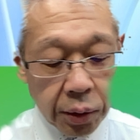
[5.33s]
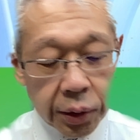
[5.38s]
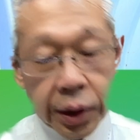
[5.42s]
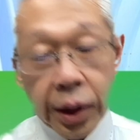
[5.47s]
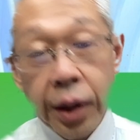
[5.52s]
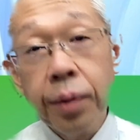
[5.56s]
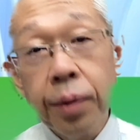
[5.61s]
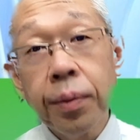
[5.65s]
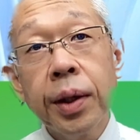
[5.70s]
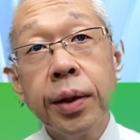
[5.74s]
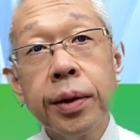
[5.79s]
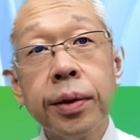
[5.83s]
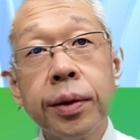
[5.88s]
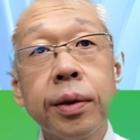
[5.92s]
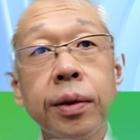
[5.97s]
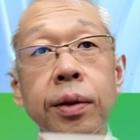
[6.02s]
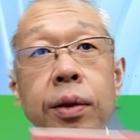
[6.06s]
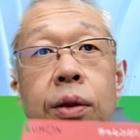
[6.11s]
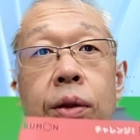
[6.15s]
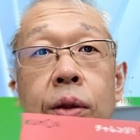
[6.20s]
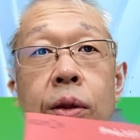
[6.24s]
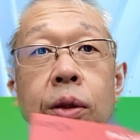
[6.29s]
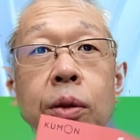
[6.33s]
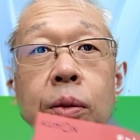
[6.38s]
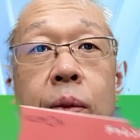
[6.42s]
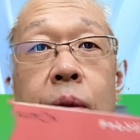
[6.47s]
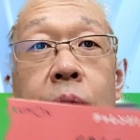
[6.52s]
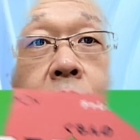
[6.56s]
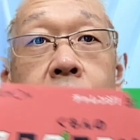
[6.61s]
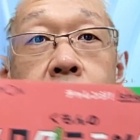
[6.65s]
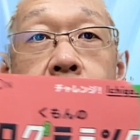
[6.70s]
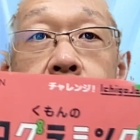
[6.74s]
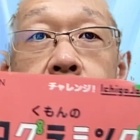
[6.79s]
ございます今日
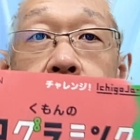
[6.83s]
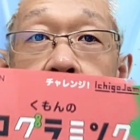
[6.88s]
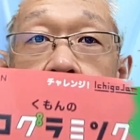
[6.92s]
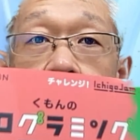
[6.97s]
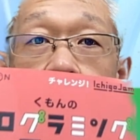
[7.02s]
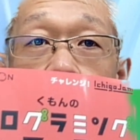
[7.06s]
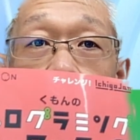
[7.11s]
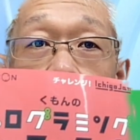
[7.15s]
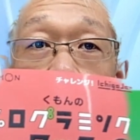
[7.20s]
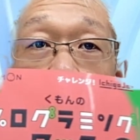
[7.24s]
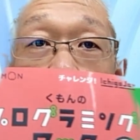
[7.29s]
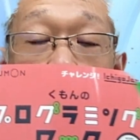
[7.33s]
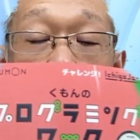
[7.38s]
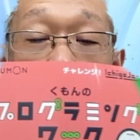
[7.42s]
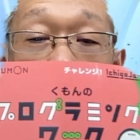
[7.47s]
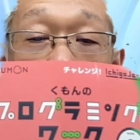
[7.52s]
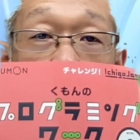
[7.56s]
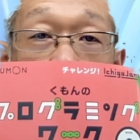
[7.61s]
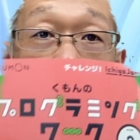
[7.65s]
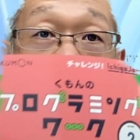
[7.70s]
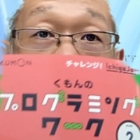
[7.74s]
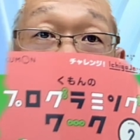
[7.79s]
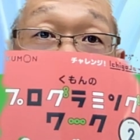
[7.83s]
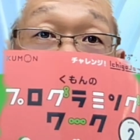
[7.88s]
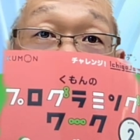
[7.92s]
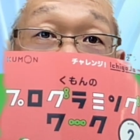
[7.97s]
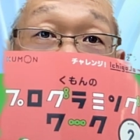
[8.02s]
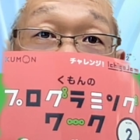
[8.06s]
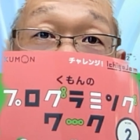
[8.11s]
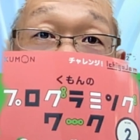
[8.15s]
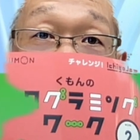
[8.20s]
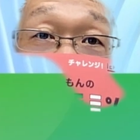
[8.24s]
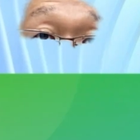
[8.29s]
もこのコモン出版さん
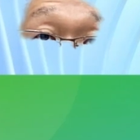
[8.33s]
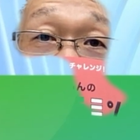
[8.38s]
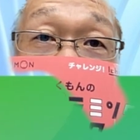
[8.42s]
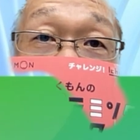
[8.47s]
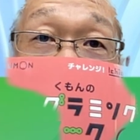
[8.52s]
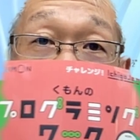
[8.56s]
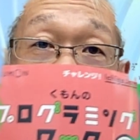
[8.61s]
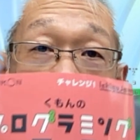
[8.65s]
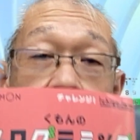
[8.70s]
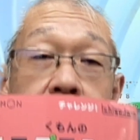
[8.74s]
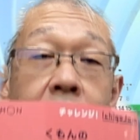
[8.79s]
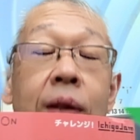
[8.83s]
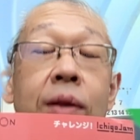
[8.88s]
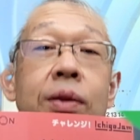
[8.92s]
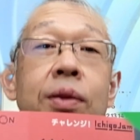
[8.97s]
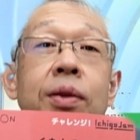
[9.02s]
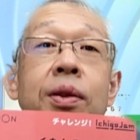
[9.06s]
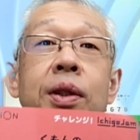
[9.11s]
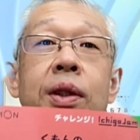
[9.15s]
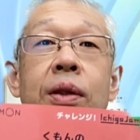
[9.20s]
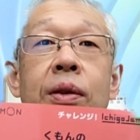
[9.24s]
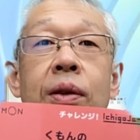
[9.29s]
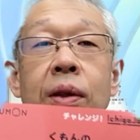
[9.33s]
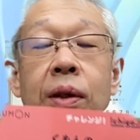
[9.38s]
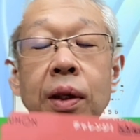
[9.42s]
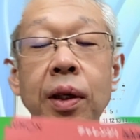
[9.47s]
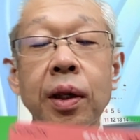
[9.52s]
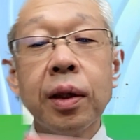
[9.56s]
のプログラミングワーク2を